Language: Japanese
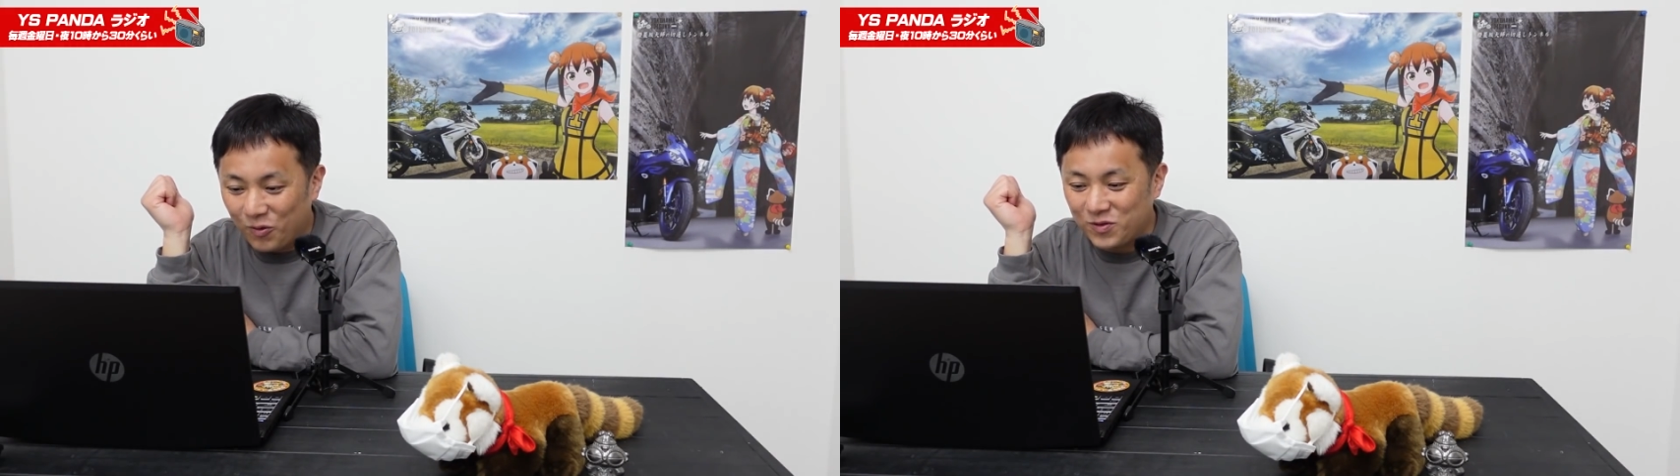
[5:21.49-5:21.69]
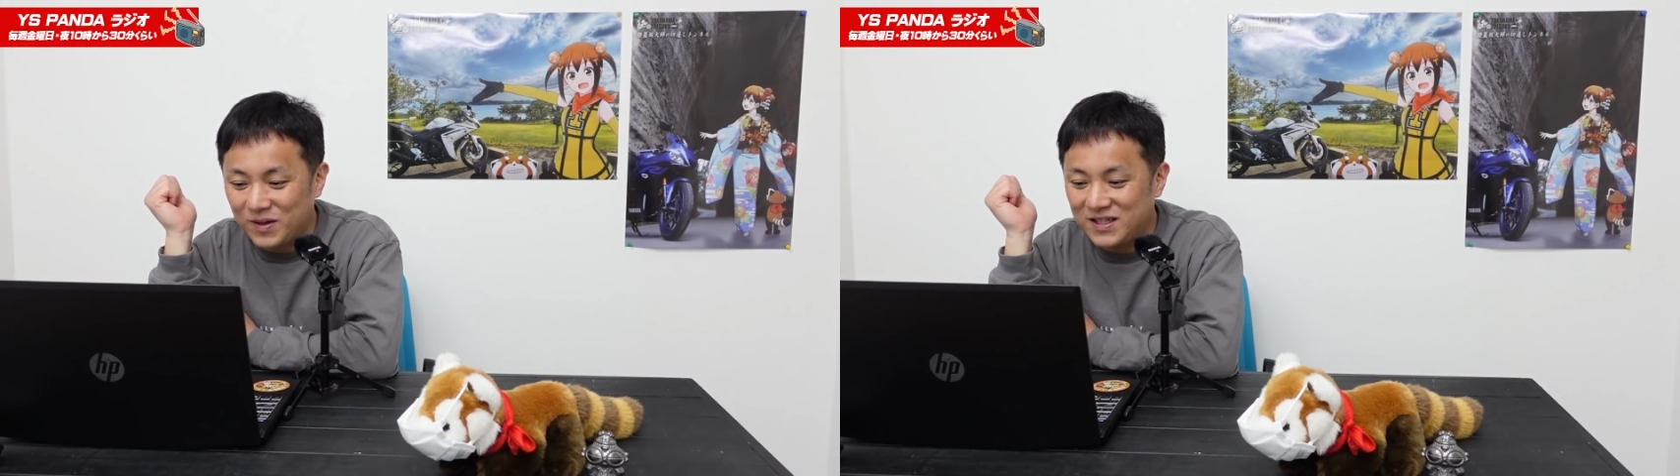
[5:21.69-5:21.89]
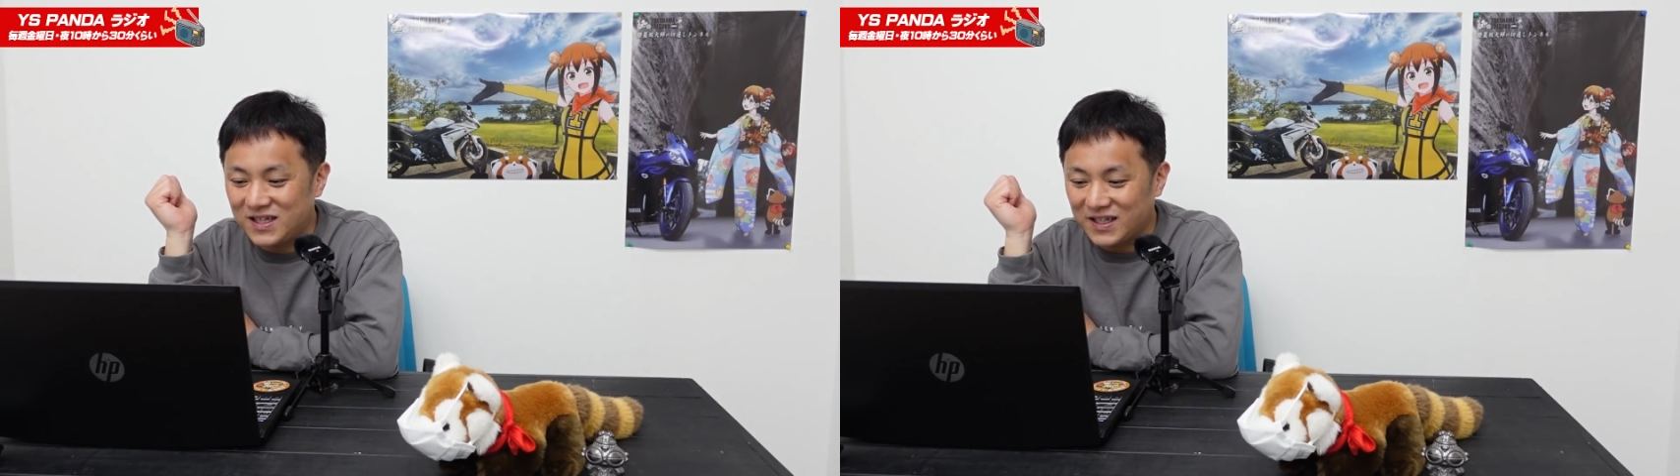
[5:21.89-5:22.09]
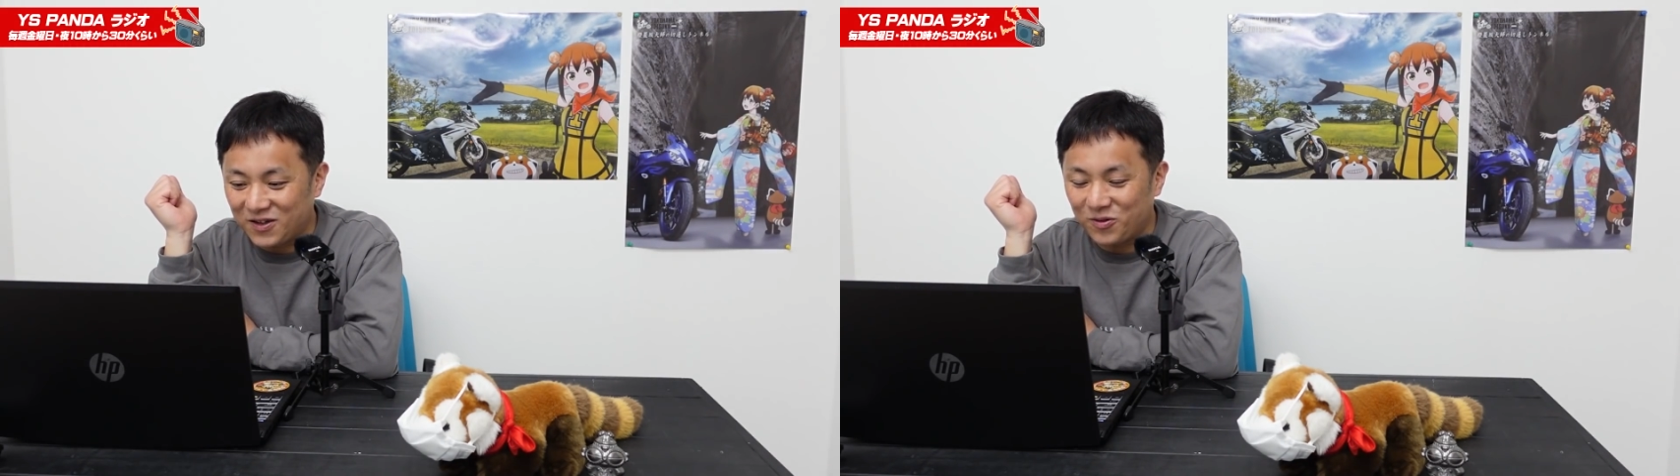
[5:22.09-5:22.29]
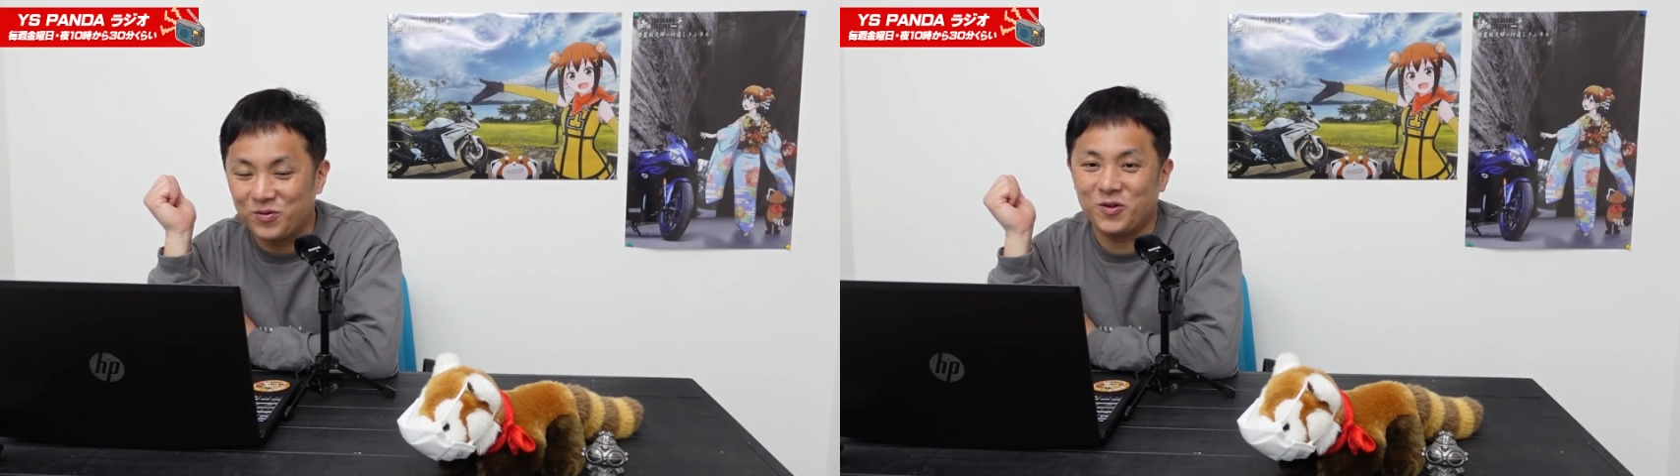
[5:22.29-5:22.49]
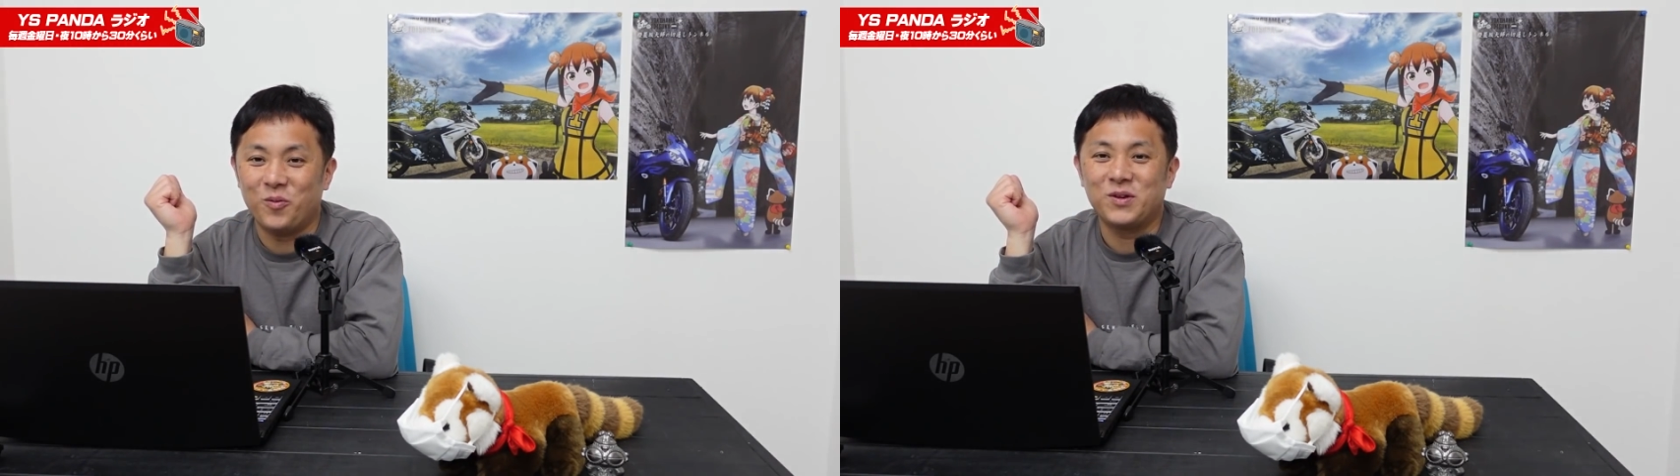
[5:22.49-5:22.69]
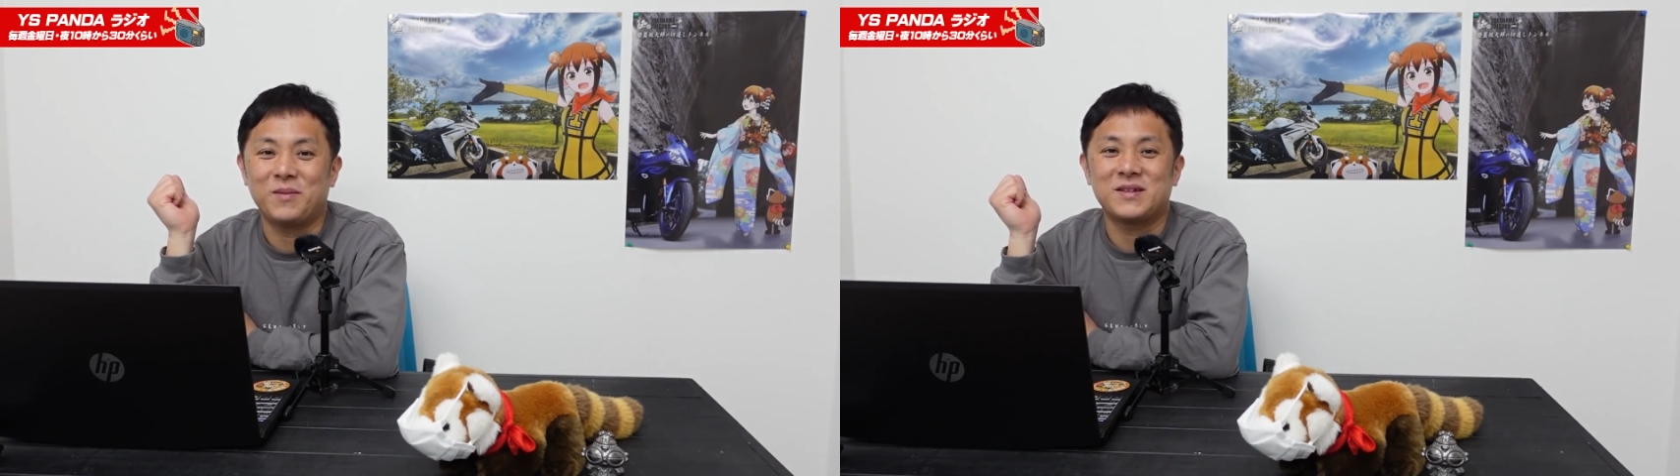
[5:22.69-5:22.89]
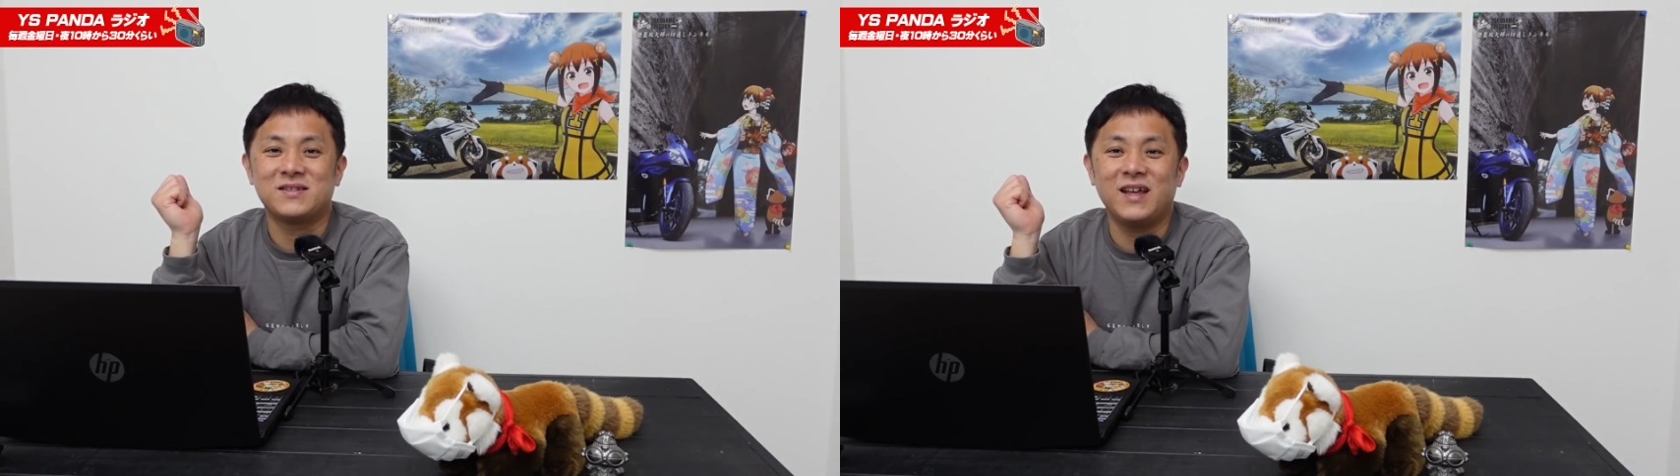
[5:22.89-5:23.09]
お配りしたいなというふうに思っ
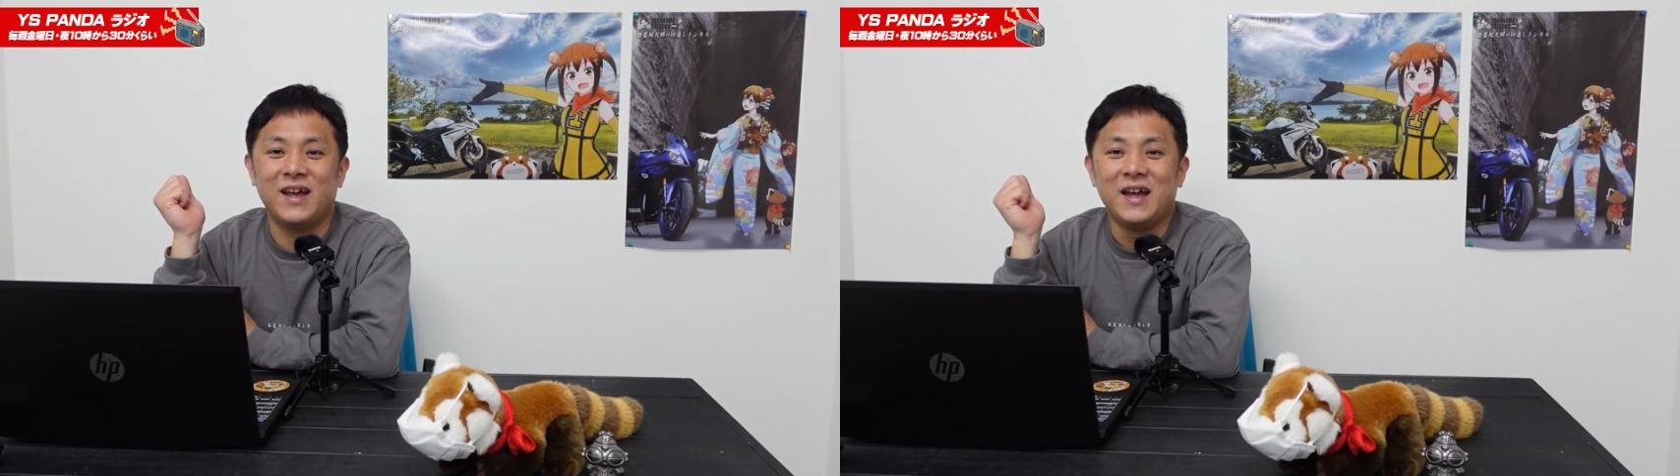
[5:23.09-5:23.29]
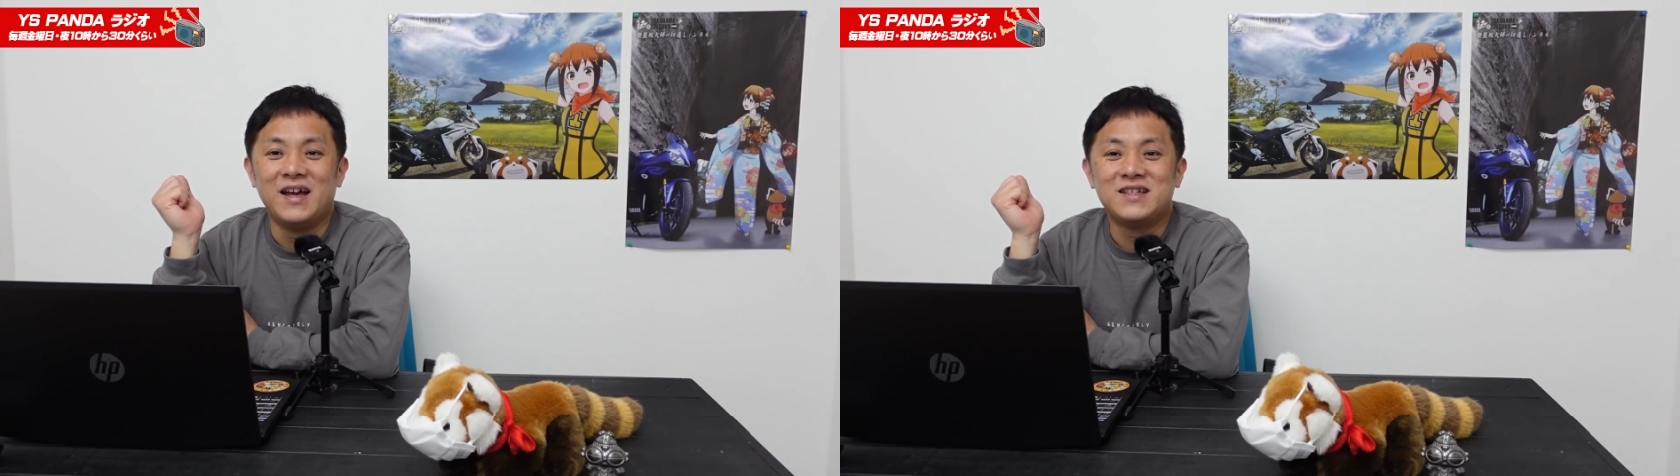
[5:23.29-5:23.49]
てますんで、